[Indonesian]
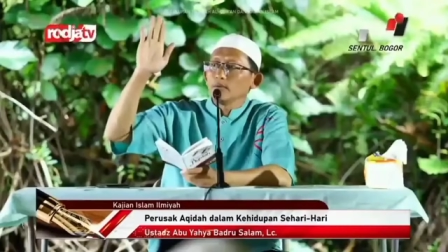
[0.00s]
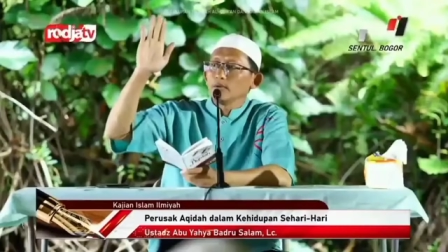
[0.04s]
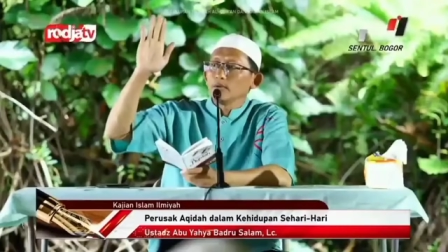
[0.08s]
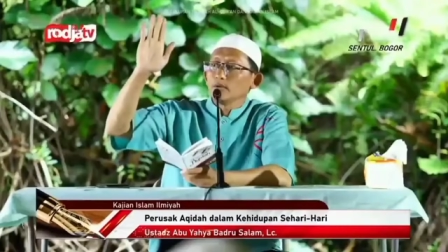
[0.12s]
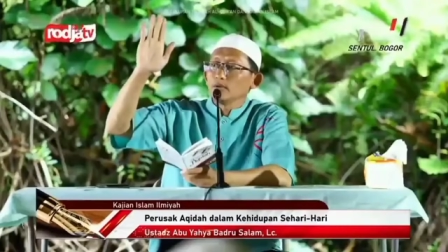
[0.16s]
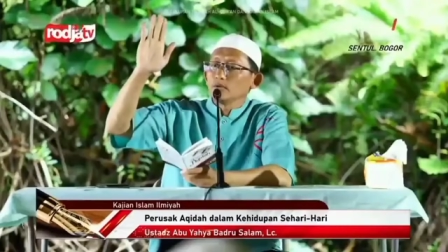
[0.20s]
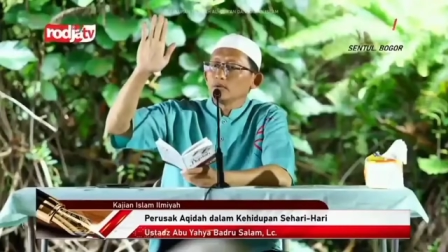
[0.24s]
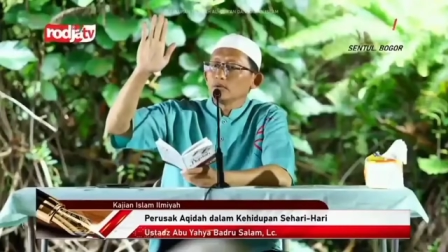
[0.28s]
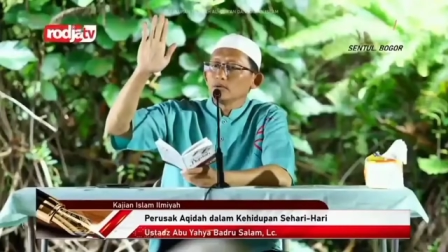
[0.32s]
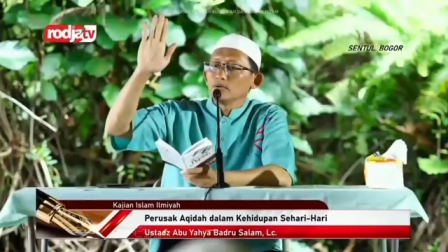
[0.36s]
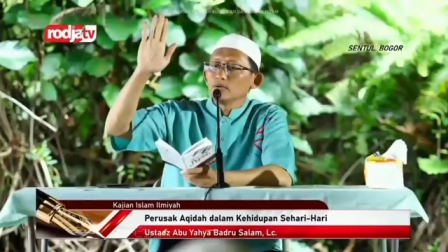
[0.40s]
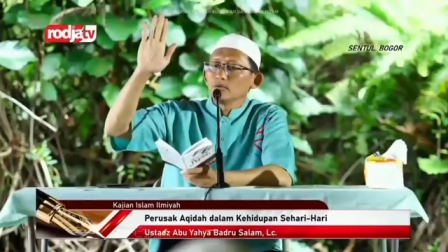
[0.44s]
di
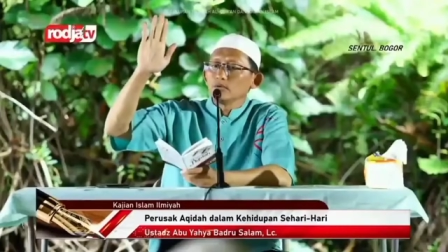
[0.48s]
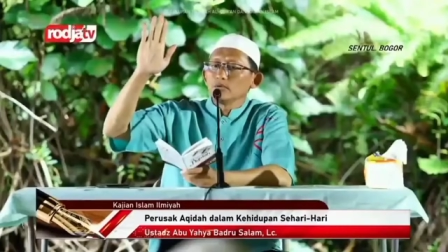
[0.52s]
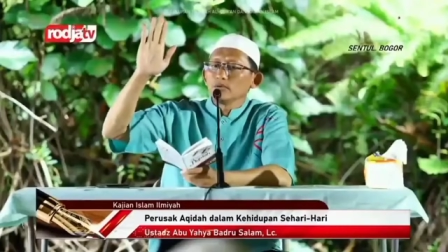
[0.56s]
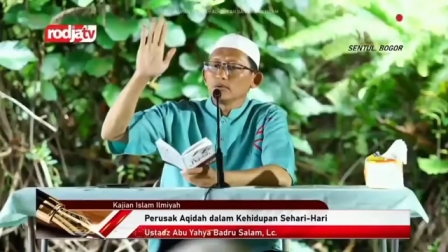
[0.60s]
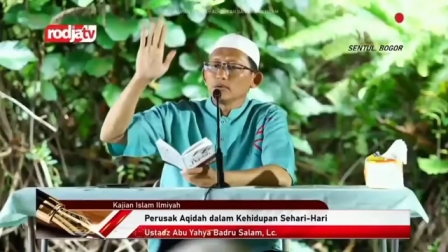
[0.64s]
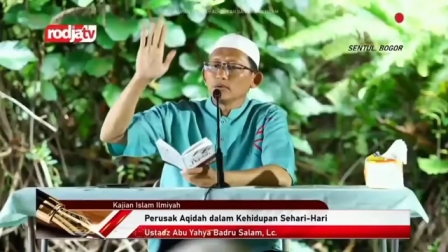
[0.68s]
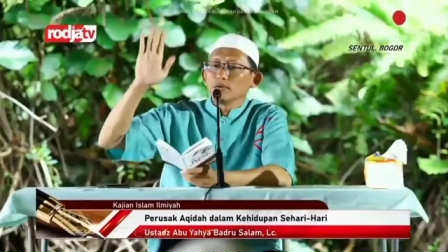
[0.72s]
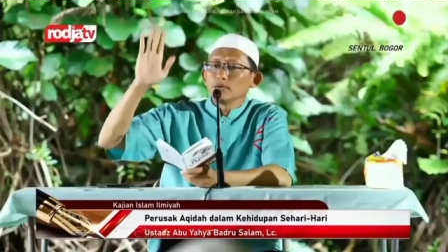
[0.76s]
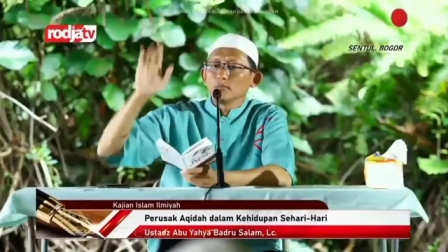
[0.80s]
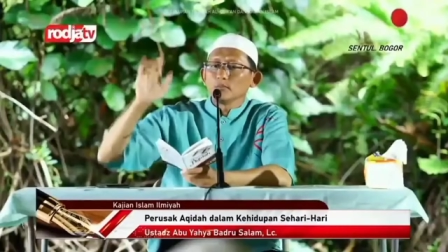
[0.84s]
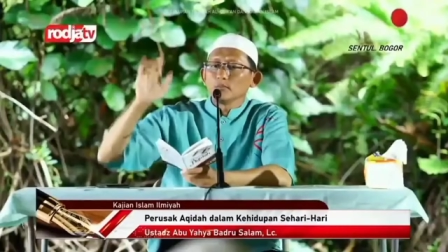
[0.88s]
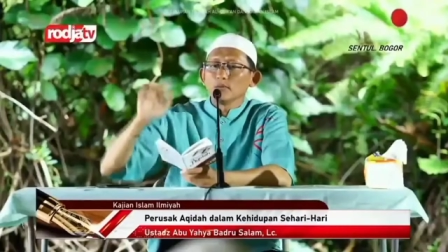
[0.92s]

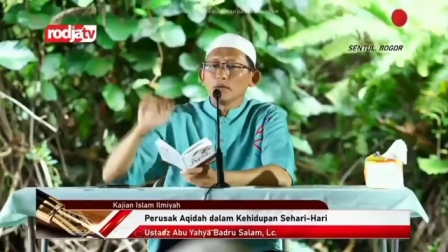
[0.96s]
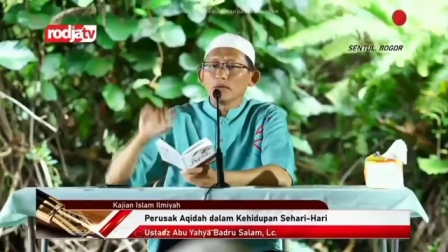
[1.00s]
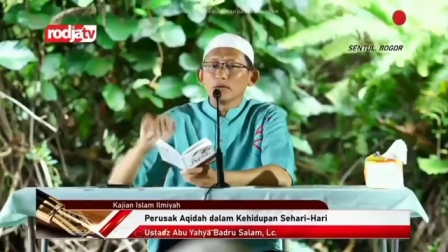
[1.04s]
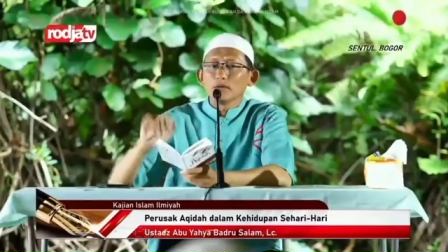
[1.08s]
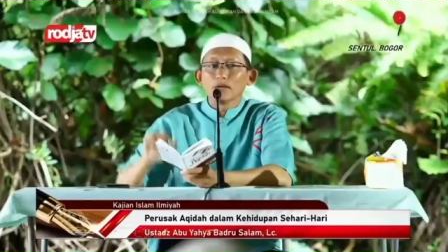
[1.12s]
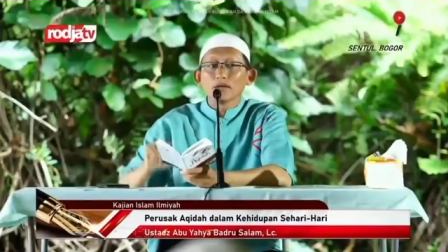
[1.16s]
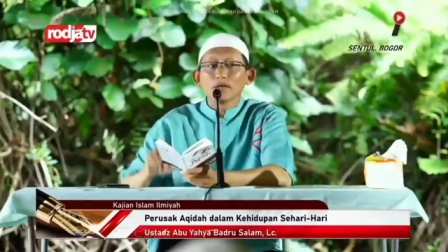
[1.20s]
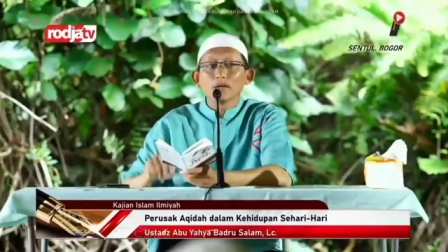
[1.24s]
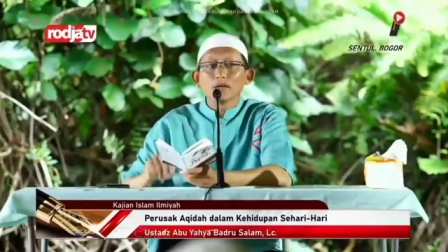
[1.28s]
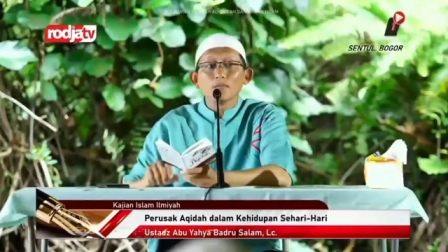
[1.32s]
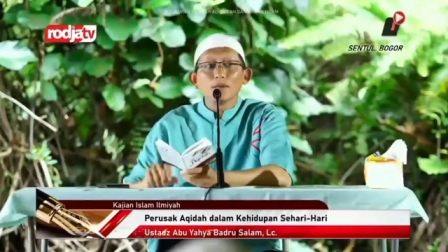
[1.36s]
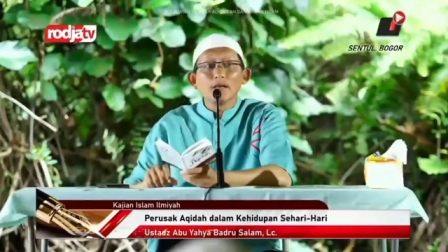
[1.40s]
pintu
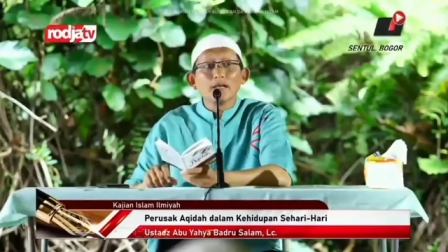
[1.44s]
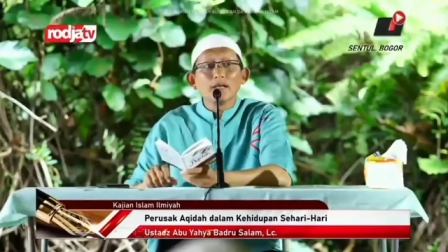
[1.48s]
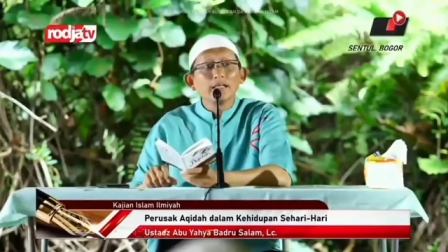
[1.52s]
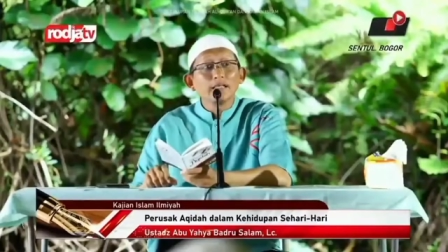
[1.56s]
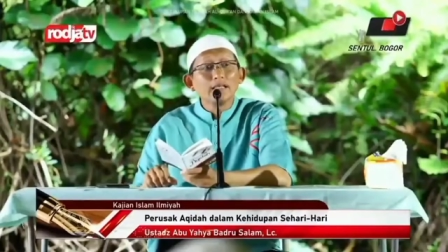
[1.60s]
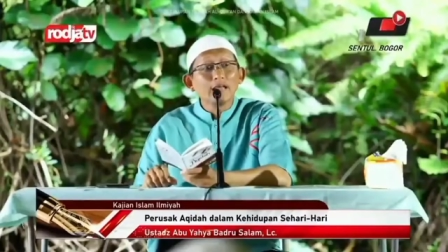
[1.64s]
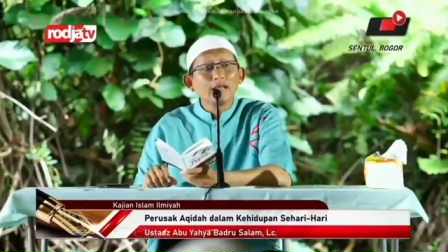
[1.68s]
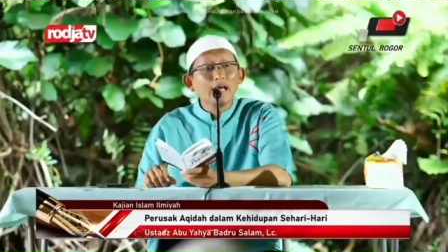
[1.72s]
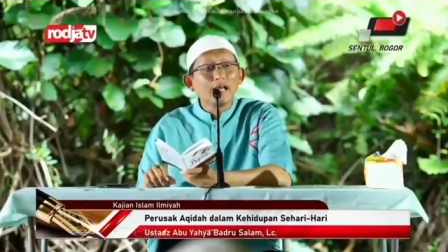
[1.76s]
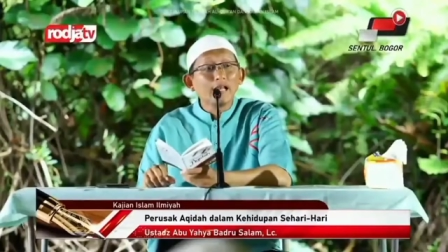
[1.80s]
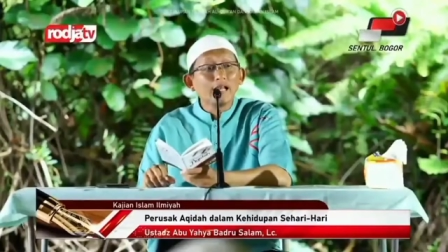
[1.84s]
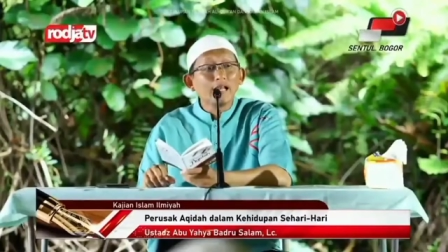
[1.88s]
biar nggak
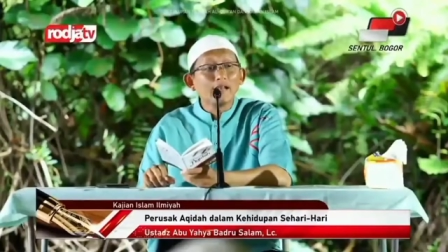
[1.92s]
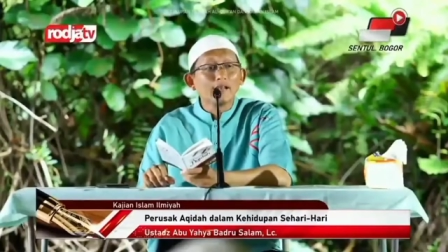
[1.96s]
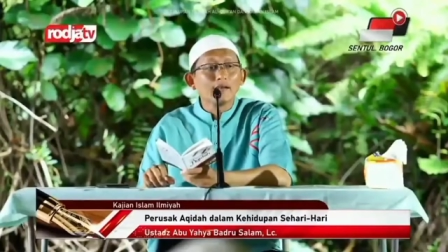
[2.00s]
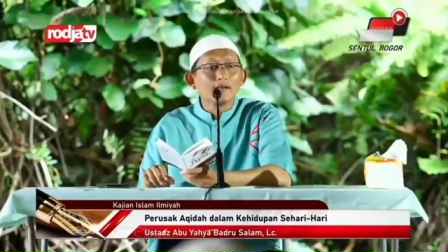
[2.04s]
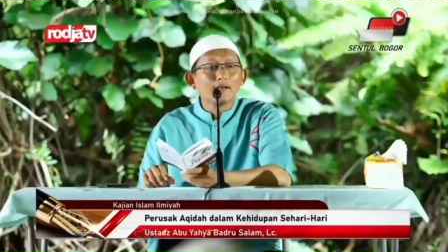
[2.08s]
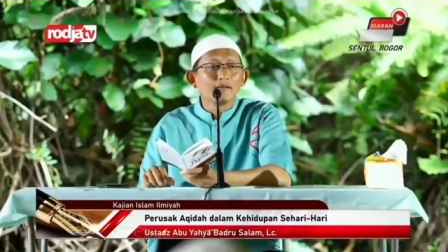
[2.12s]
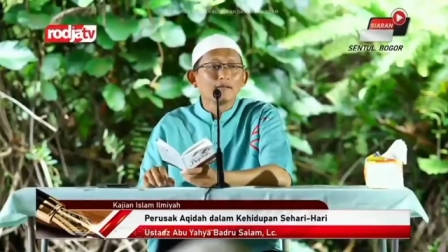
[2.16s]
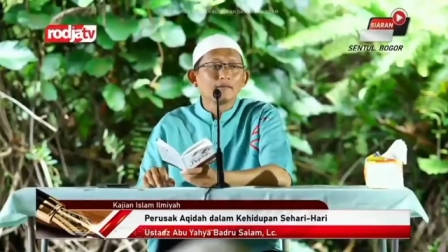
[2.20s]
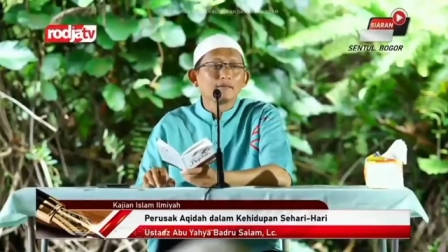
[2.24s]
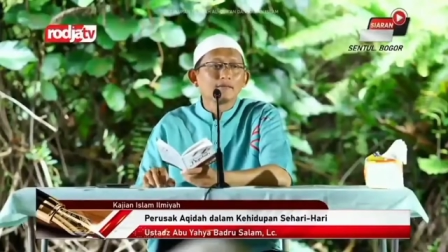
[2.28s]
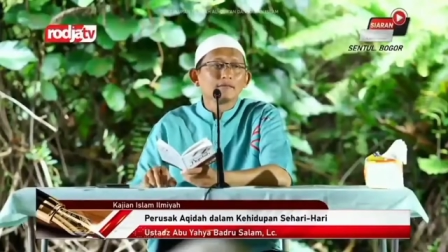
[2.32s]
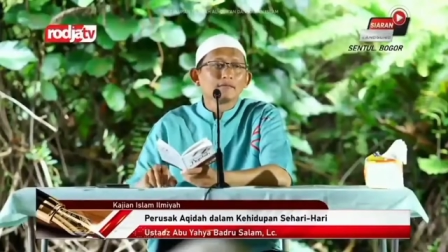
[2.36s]

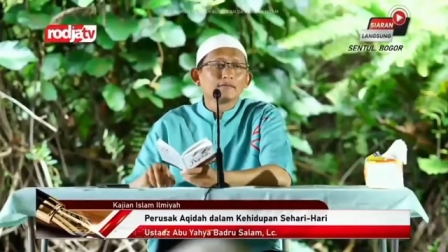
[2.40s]
kemalingan.